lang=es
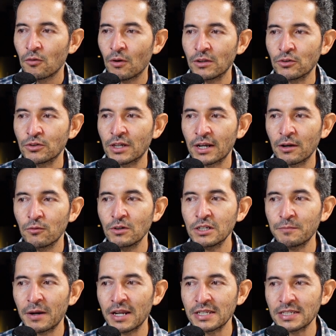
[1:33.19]
Cuando te reúnes
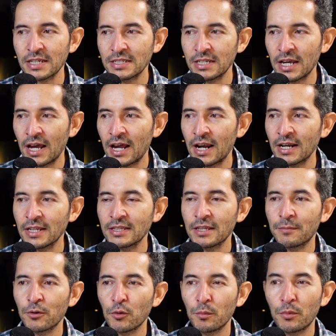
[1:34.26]
para ensayar y te
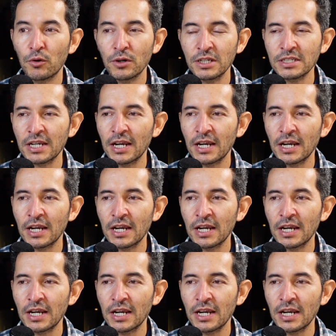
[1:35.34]
propones